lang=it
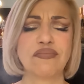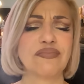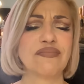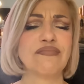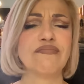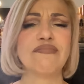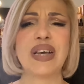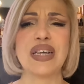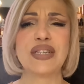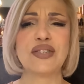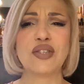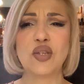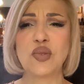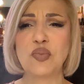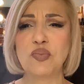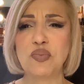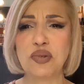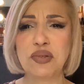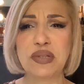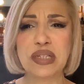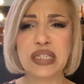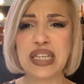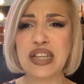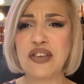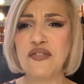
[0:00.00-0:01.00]
Ma sono
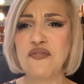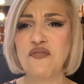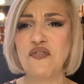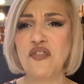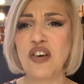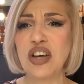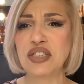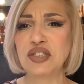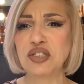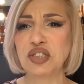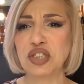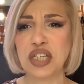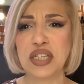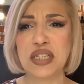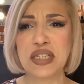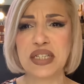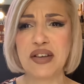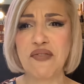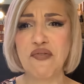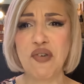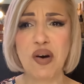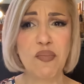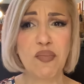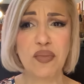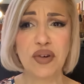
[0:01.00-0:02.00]
spruzzata in faccia,
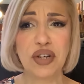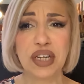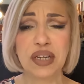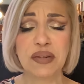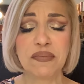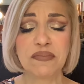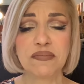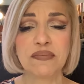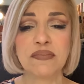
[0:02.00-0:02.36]
stavo a morire.